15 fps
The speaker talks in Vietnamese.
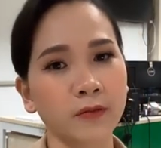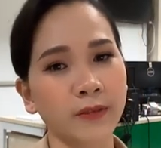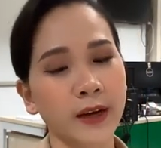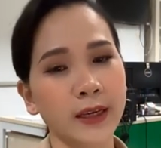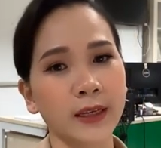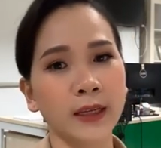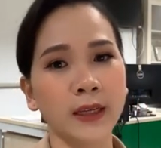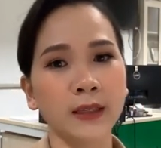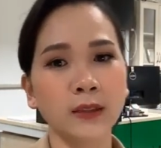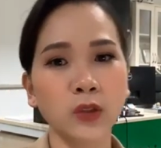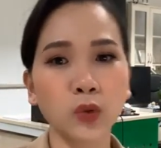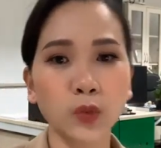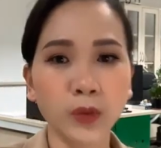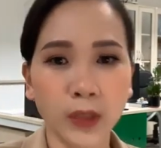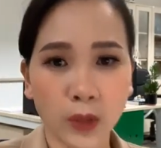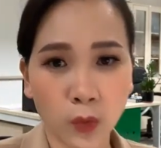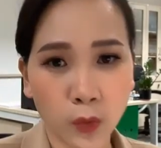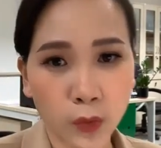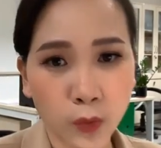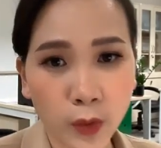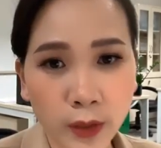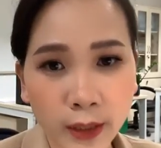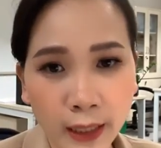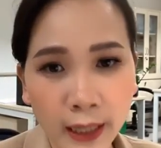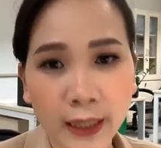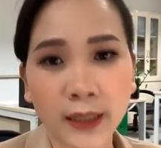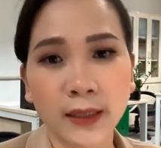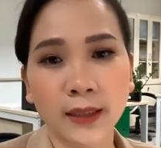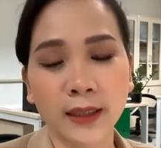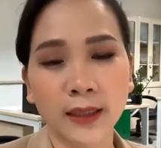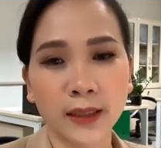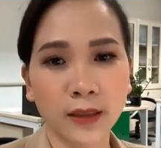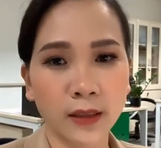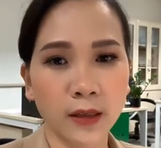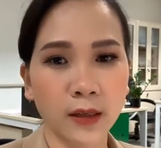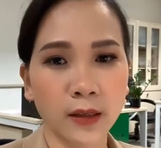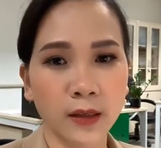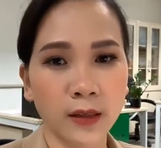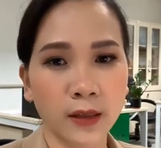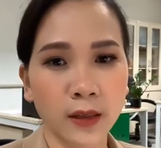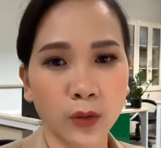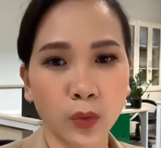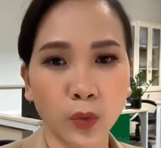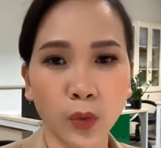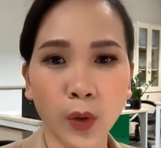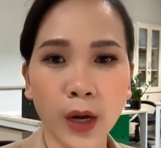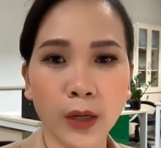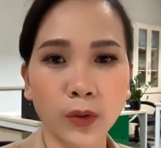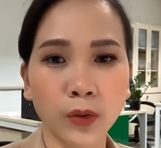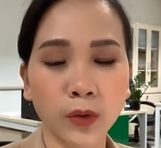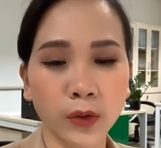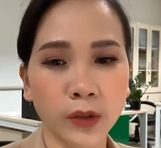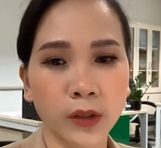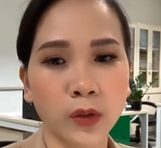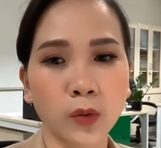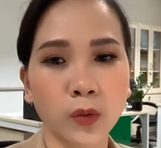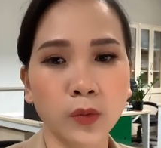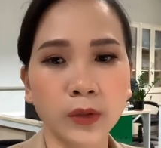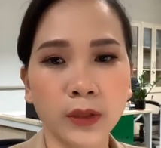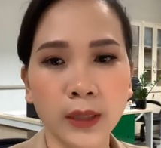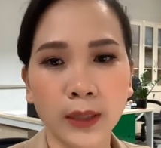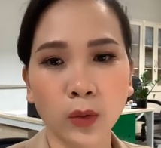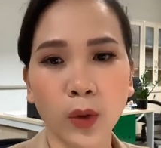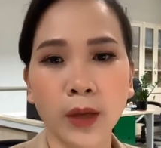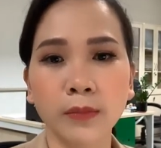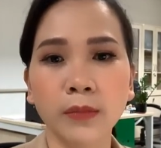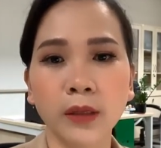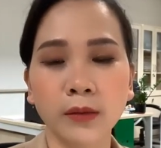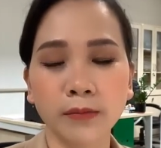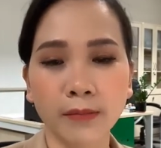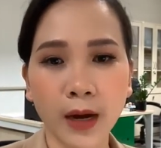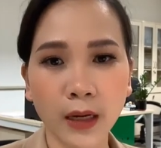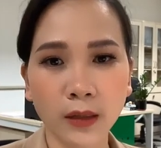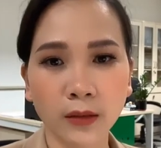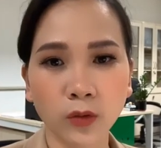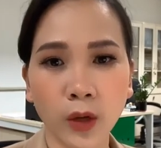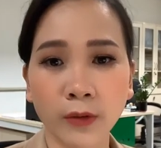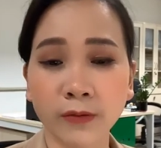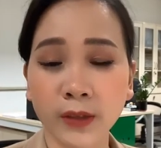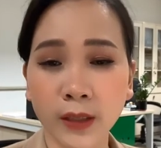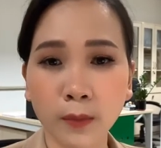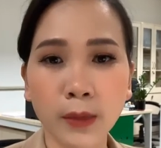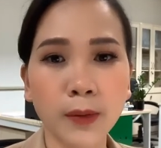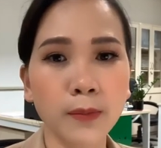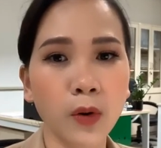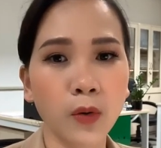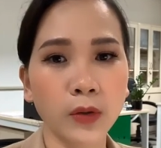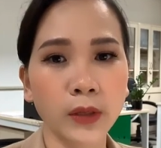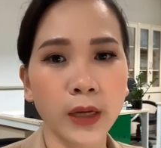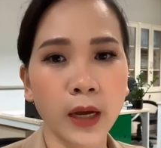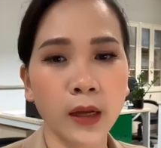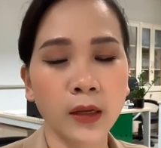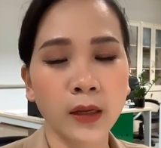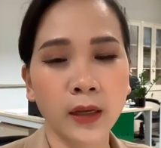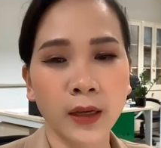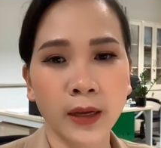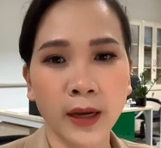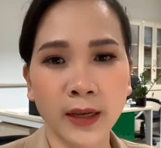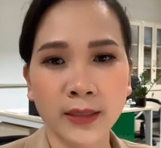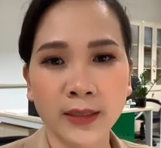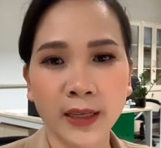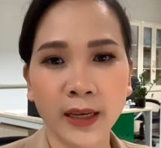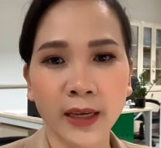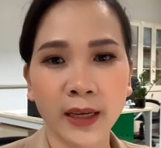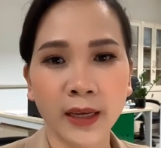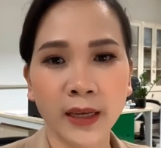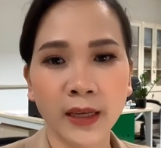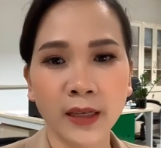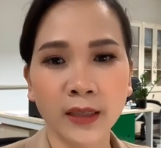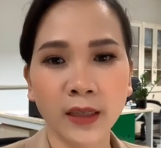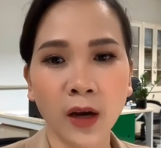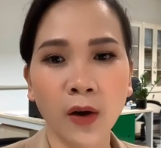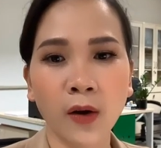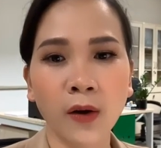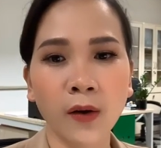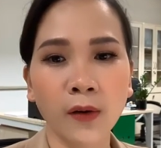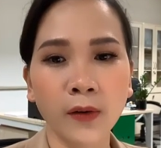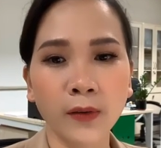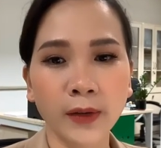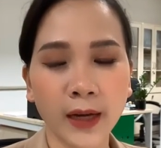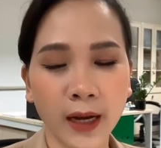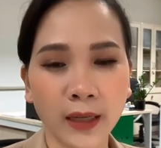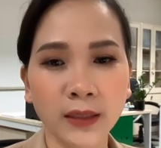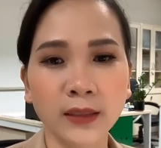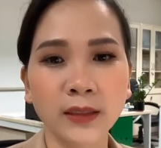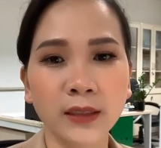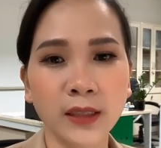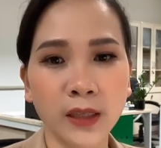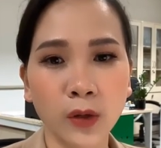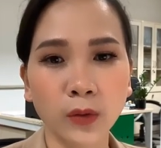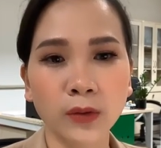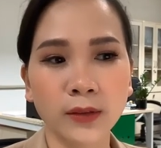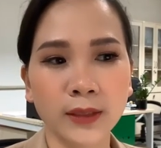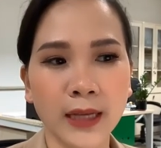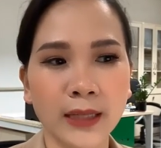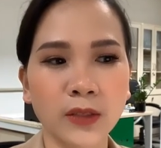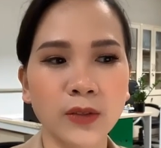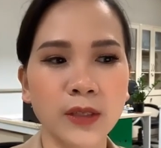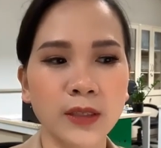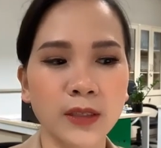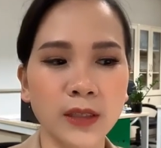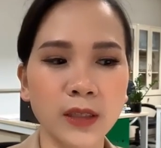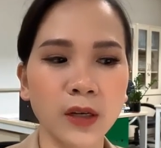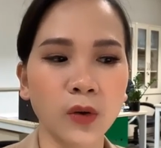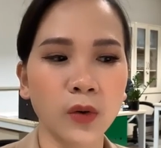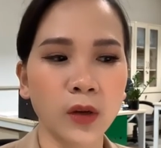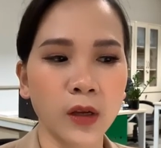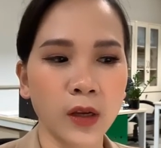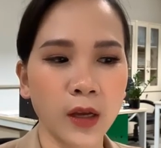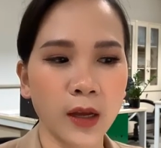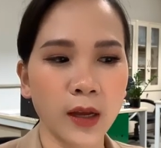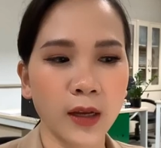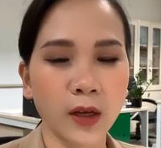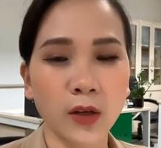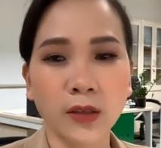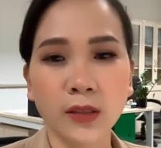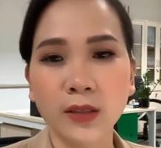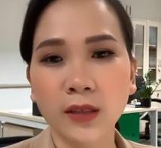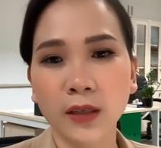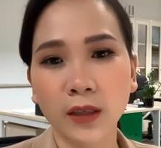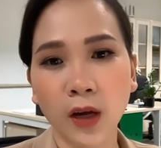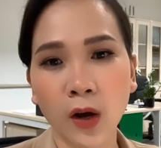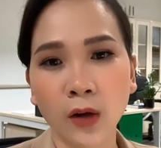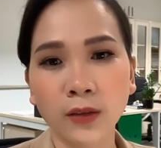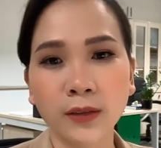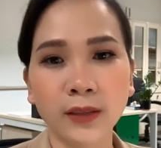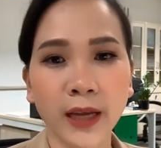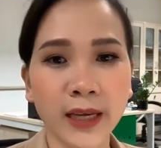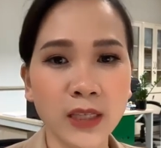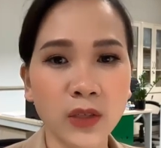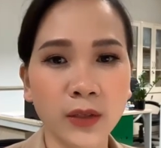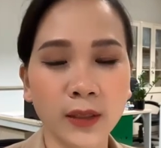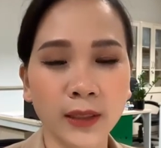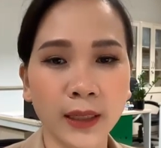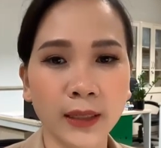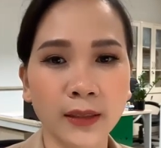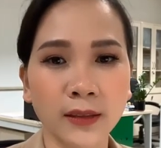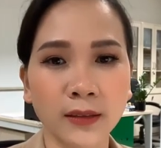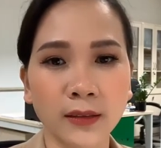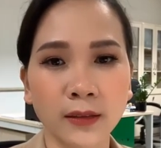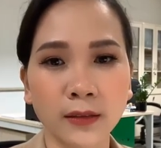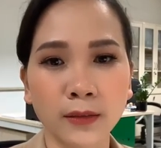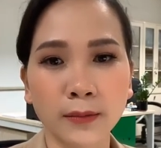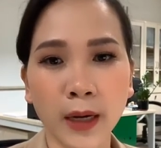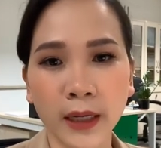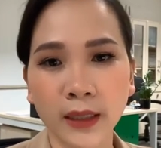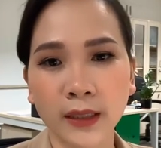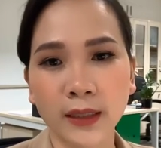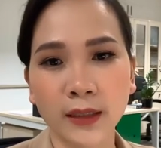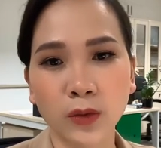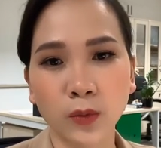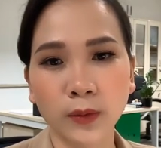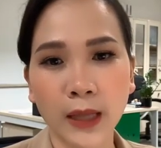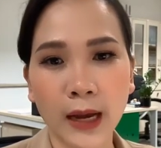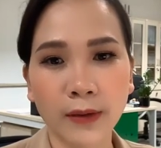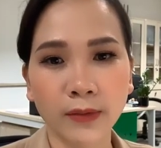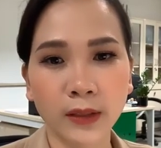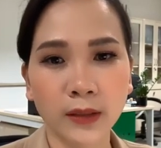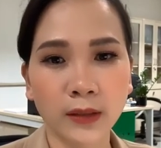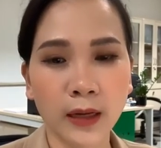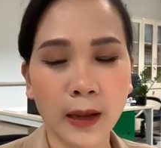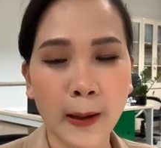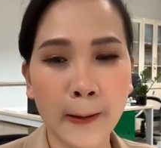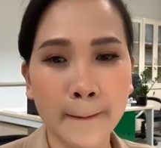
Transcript: phải đến Chủ nhật cuối tuần này thì thủ đô Hà Nội cũng như là toàn miền Bắc, toàn phía Đông Bắc Bộ đấy ạ, sẽ có nắng nhiều từ sáng cho đến chiều. Còn trước đó, từ nay cho đến ngày thứ Bảy thì chúng ta vẫn